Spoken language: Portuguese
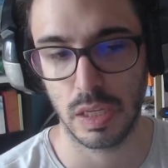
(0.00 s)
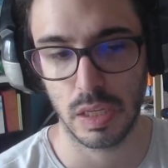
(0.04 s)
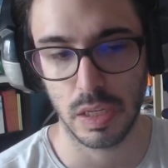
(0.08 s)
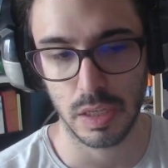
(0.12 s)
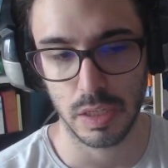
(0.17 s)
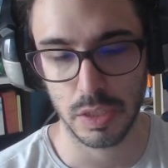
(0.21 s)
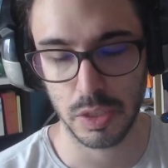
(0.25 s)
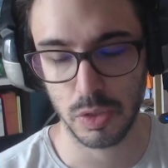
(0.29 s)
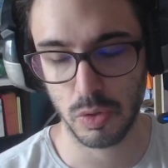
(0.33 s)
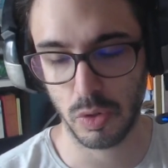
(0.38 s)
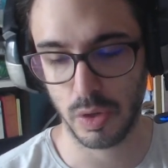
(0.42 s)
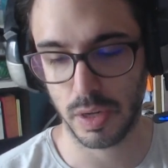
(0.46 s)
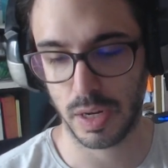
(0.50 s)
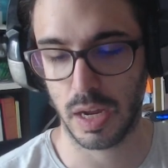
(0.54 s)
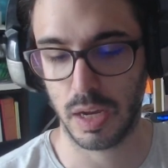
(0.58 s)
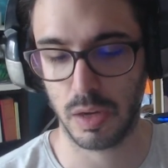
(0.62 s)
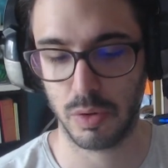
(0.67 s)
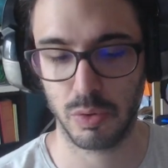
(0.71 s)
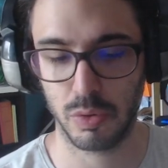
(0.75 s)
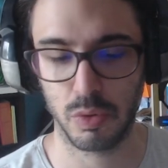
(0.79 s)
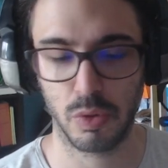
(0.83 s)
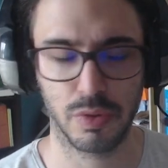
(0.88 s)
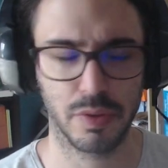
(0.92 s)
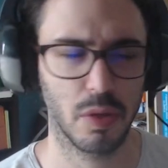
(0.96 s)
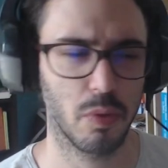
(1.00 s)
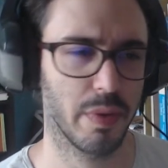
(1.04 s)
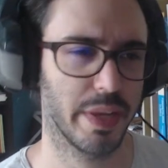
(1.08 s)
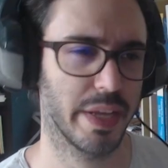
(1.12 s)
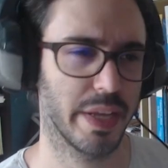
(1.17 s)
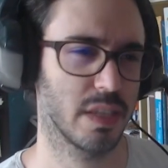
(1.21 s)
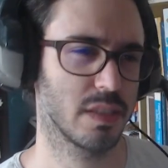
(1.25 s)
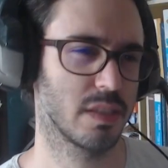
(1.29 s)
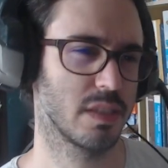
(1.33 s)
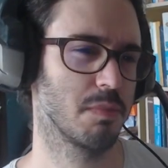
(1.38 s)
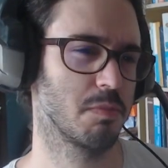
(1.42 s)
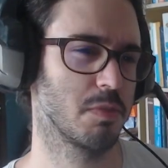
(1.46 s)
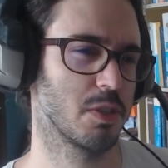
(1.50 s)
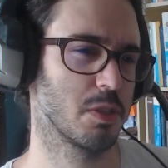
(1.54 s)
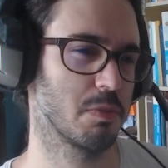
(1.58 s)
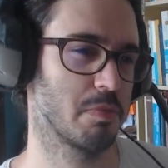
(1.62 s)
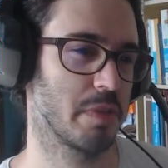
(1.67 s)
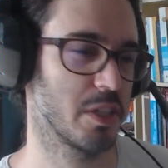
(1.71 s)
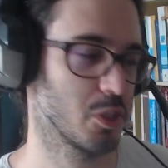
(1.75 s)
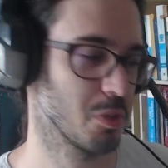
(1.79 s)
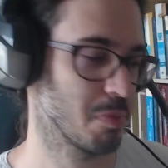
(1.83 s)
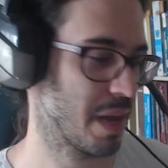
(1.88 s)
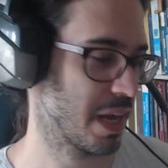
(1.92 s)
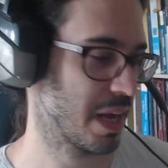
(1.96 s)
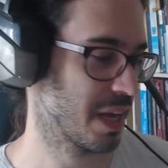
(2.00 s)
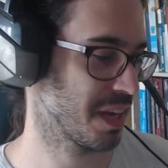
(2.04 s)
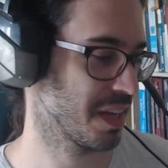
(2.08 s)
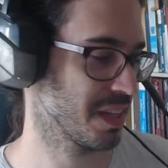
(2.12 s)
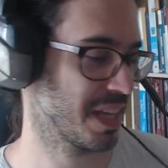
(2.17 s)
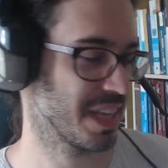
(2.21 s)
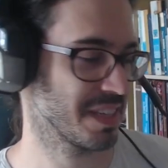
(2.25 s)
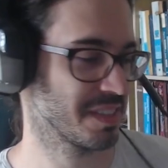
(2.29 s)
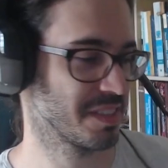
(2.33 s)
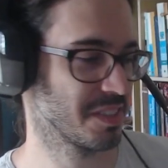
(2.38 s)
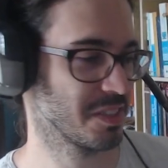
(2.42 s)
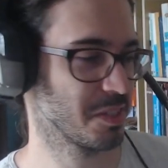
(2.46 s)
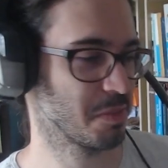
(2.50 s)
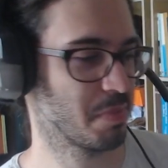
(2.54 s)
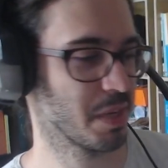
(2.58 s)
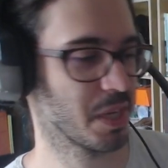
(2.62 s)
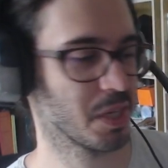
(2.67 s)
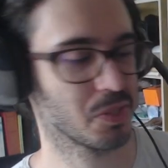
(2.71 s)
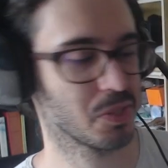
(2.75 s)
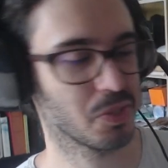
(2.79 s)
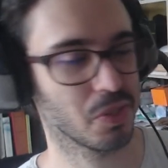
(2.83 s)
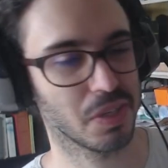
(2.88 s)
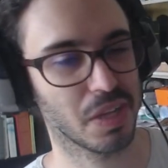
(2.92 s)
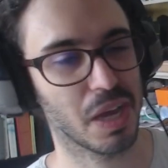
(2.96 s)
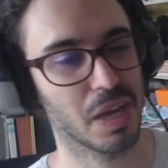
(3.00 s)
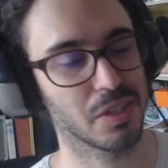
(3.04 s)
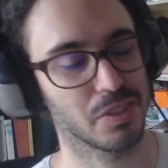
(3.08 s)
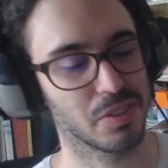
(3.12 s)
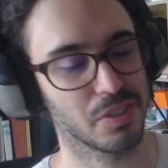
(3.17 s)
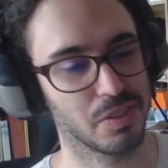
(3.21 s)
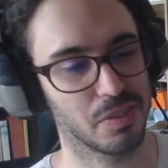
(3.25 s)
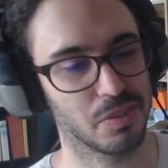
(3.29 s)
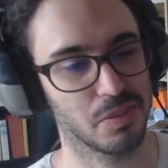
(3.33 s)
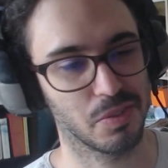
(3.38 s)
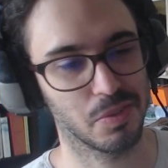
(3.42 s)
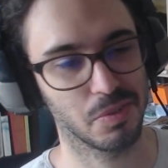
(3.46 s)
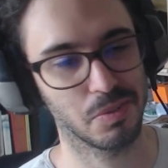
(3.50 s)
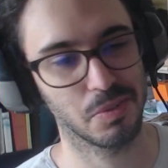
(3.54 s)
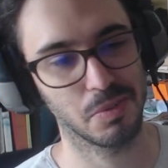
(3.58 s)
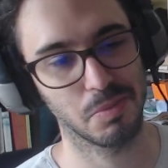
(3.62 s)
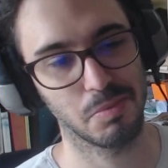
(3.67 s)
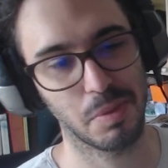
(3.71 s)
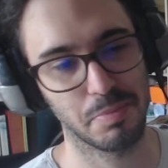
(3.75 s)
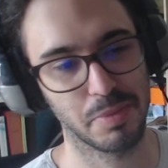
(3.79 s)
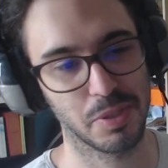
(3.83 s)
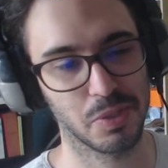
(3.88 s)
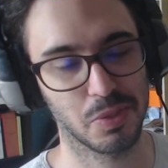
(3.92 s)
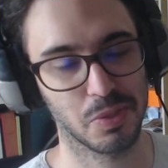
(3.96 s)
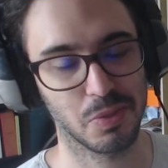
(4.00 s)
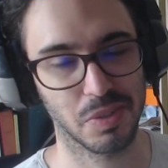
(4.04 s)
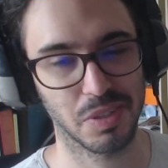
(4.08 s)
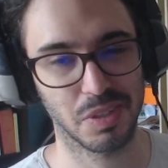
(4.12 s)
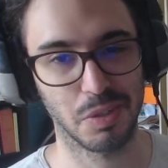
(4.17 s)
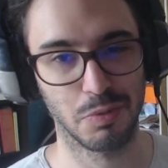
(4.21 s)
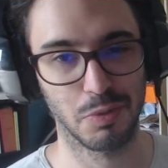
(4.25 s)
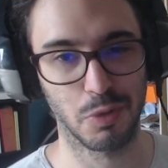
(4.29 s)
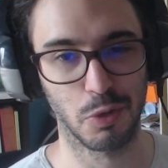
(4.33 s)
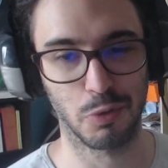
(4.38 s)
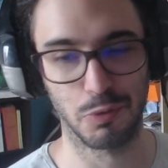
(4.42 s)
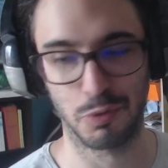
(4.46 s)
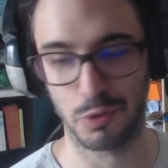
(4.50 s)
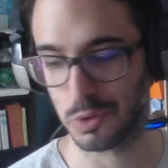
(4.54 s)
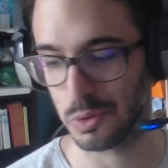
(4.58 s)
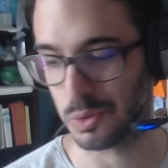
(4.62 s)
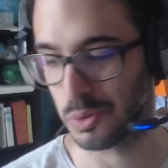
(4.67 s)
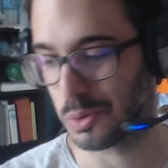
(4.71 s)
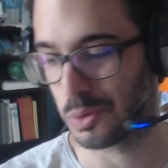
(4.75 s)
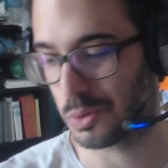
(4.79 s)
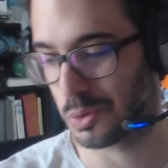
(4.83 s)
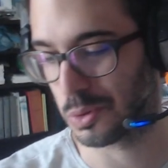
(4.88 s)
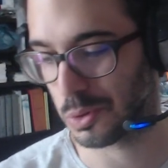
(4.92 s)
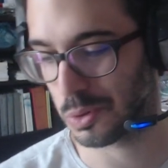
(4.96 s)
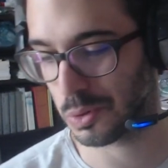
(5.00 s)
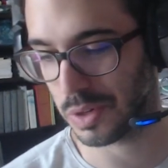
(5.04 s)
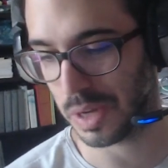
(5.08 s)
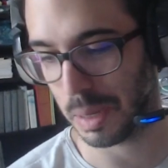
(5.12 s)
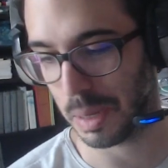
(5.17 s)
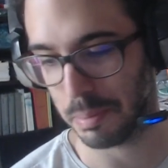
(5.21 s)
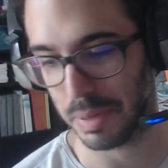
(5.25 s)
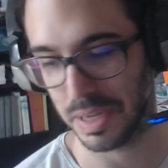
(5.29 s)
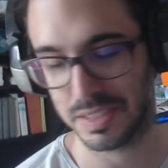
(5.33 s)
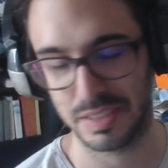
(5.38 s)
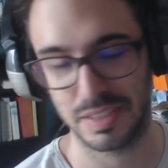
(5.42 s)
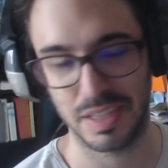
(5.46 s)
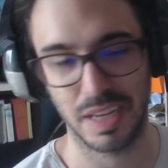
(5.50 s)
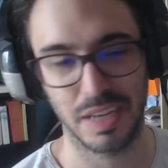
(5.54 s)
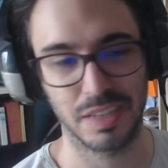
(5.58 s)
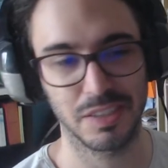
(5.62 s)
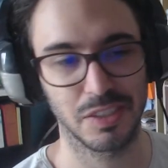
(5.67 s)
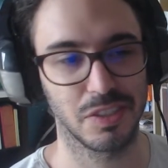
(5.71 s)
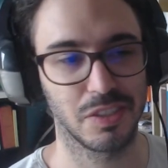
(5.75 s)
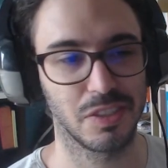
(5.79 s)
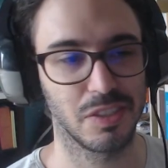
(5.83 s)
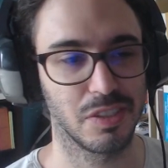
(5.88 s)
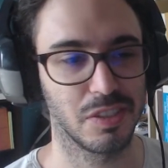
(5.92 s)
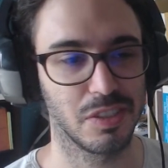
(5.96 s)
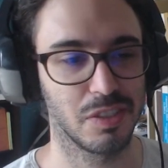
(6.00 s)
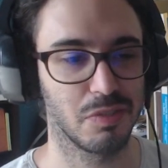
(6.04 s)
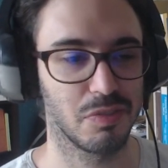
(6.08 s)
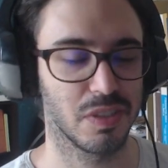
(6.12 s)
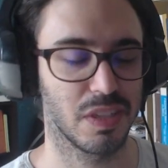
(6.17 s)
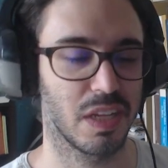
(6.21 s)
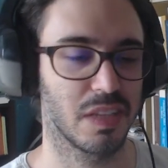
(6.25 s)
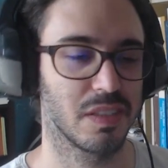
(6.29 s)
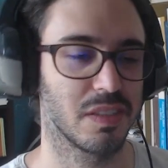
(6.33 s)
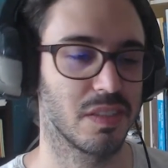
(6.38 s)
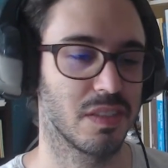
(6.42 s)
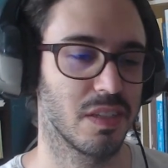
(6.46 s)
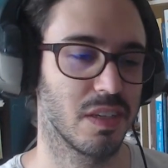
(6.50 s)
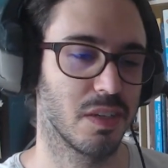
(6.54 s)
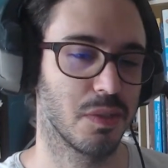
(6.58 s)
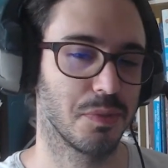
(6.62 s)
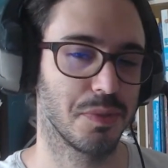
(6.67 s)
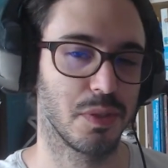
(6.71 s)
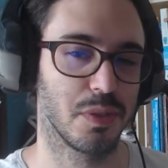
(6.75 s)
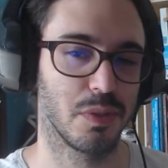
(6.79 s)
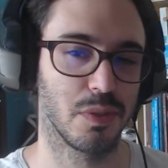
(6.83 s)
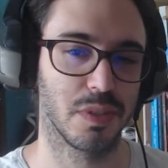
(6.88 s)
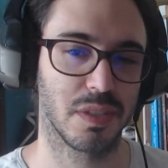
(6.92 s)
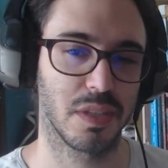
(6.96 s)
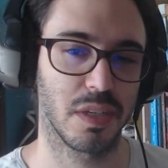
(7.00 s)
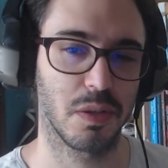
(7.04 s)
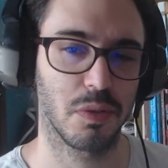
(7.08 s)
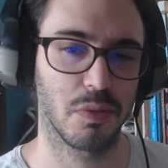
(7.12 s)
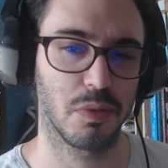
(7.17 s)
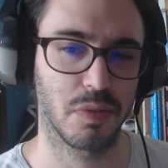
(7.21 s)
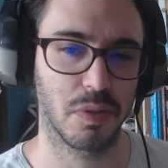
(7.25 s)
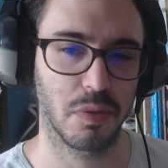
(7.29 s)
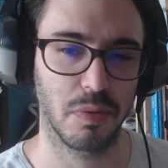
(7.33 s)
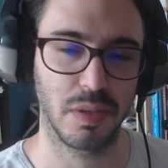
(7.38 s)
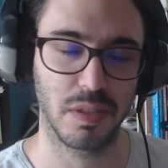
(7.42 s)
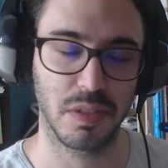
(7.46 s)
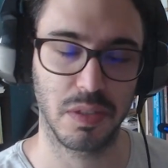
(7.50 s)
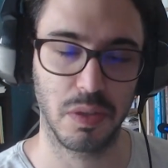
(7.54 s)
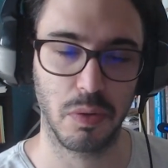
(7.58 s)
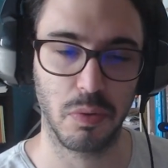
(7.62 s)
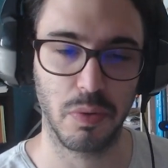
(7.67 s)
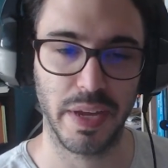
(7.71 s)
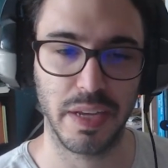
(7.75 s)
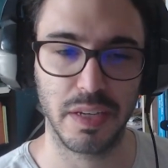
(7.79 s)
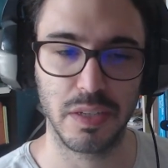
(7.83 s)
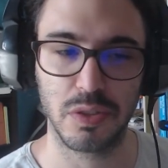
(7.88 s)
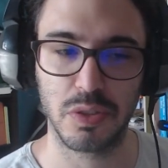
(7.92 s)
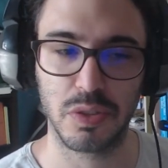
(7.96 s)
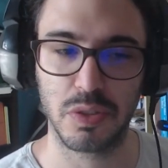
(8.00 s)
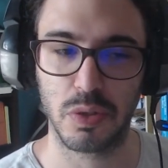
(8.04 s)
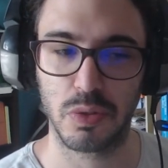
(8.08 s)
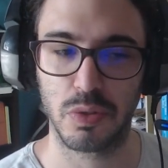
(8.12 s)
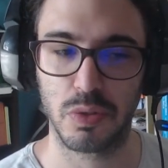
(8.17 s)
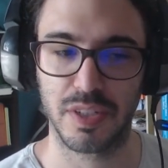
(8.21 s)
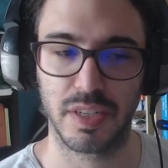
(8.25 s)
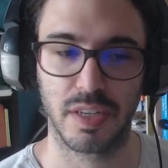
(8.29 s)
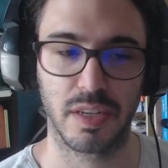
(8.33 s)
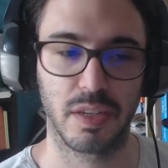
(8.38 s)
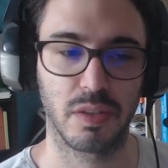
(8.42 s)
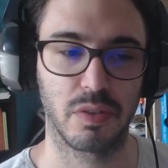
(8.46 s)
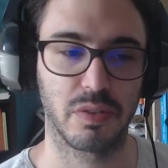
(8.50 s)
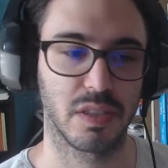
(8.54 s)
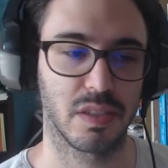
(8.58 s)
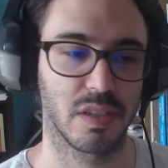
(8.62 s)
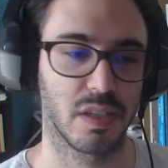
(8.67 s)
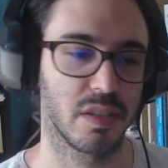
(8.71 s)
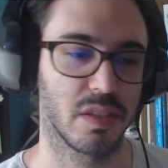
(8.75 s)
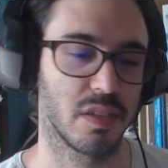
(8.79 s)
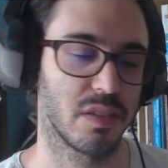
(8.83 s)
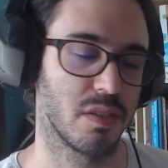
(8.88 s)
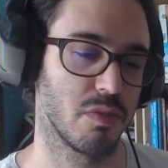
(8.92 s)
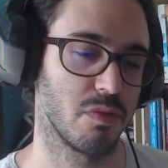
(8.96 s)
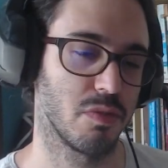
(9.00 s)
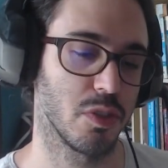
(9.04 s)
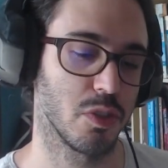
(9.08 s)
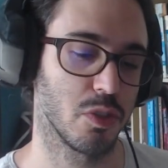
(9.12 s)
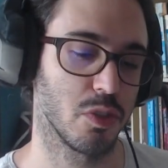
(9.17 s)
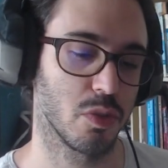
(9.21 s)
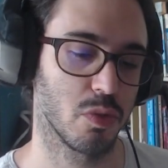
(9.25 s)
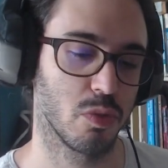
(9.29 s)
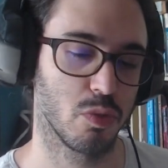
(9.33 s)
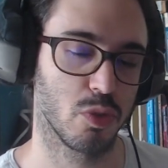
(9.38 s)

e Oráculo não é simplesmente uma classe de personagem, uma pessoa que vê o futuro, capacidades de divinação, ilusão, não, não é isso que eu estou querendo dizer nesse vídeo.